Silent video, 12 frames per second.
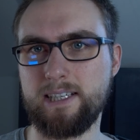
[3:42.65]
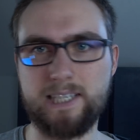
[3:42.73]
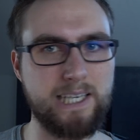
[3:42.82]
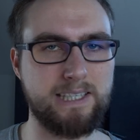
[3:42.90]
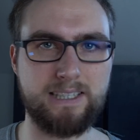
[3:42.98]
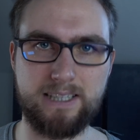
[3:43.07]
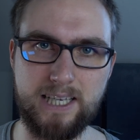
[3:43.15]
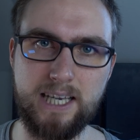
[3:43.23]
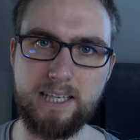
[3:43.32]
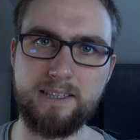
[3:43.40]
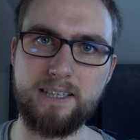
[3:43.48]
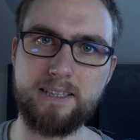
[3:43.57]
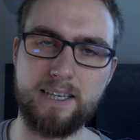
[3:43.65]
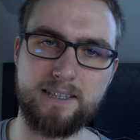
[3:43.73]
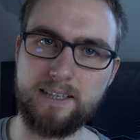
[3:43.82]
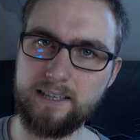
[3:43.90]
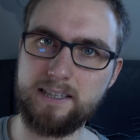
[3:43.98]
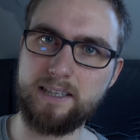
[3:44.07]
Das heißt, die sind
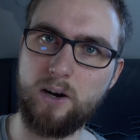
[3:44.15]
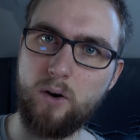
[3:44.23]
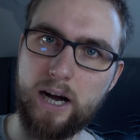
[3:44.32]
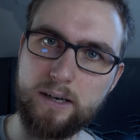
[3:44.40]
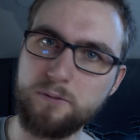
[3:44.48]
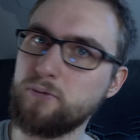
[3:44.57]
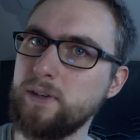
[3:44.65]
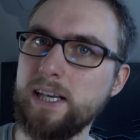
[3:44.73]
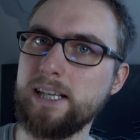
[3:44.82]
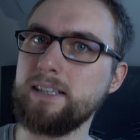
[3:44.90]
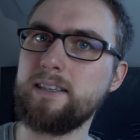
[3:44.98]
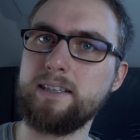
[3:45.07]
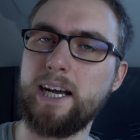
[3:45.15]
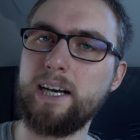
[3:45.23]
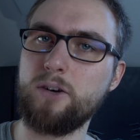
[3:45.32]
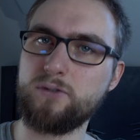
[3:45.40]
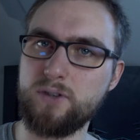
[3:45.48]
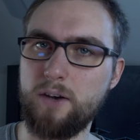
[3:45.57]
tatsächlich auch an vielen
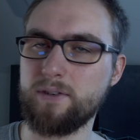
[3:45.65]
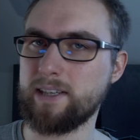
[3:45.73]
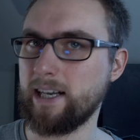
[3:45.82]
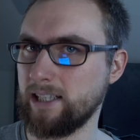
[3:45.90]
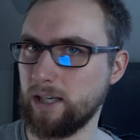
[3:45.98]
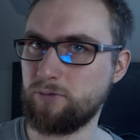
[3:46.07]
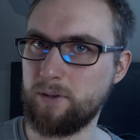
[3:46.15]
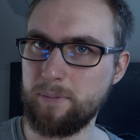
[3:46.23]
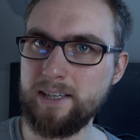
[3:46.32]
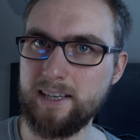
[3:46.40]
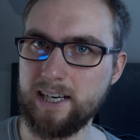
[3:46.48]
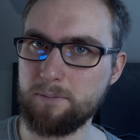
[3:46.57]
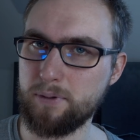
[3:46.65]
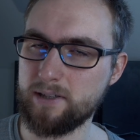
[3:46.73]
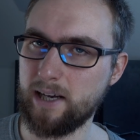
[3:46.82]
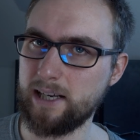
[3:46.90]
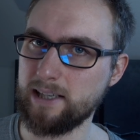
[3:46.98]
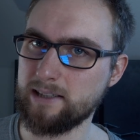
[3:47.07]
Denial-of-Service-Angriffen im Internet
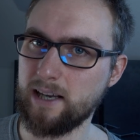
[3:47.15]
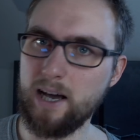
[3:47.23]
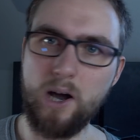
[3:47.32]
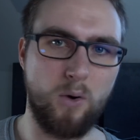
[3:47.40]
beteiligt.